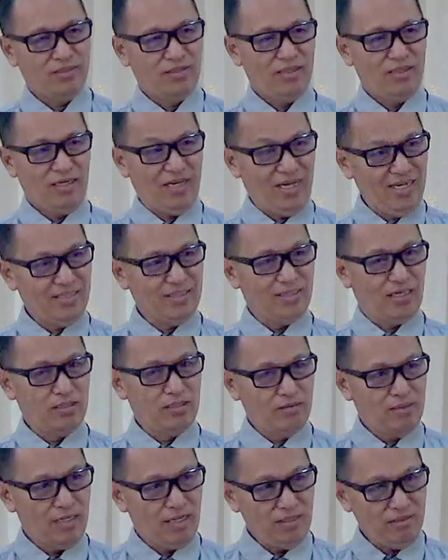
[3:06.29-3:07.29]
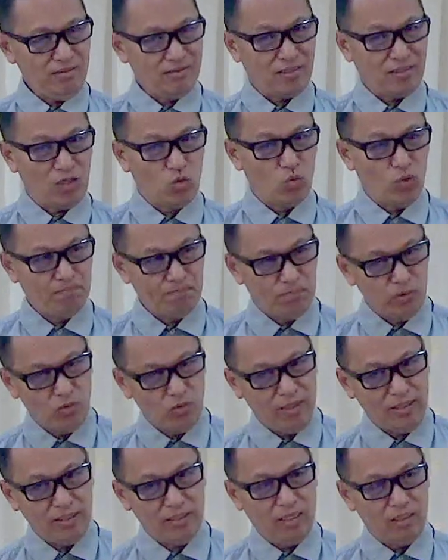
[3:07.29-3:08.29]
Ha? Ganun ha?
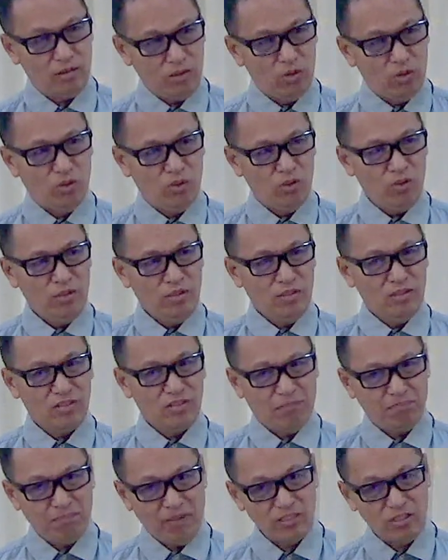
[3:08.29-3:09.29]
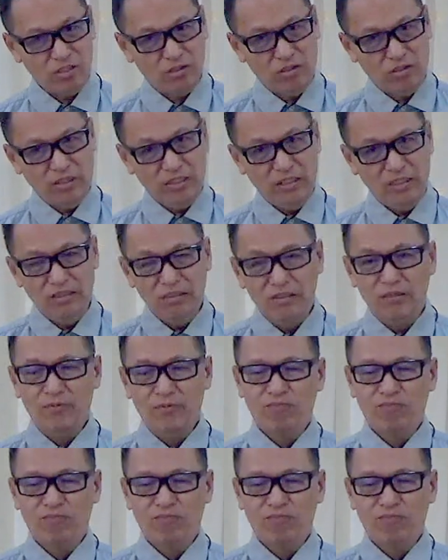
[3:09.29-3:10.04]
Nagwapuhan ako sa pastor ninyo.